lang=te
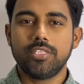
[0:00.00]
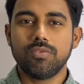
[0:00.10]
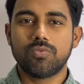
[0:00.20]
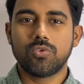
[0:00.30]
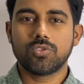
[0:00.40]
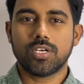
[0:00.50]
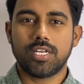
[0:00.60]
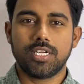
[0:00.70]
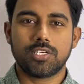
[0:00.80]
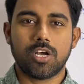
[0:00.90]
హెల్తీ ఫుడ్స్
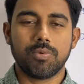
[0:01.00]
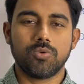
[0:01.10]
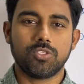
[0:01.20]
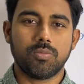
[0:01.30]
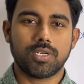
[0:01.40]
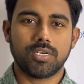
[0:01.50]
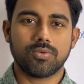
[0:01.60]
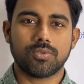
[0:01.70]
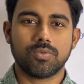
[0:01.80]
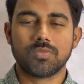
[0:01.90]
అనే టాపిక్ గురించి
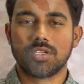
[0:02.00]
మాట్లాడుకుందాం